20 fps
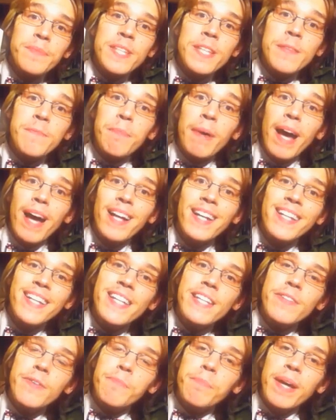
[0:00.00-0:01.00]
petite
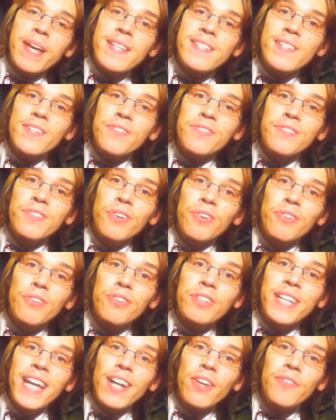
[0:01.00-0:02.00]
praline présente dans
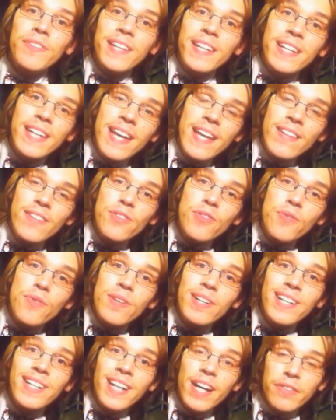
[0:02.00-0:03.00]
le calendrier
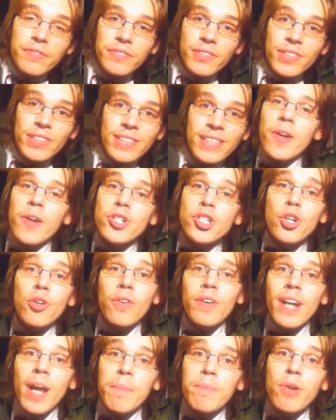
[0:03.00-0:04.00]
de l'Avent, un
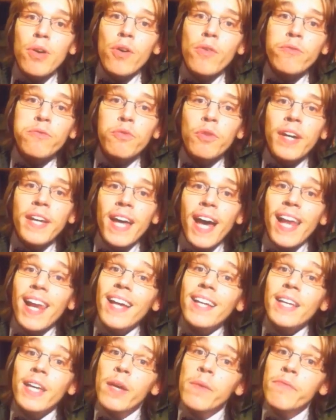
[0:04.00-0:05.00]
chocolat blanc fourré à
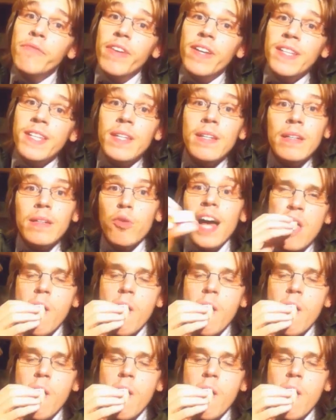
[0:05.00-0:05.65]
la crème vanille.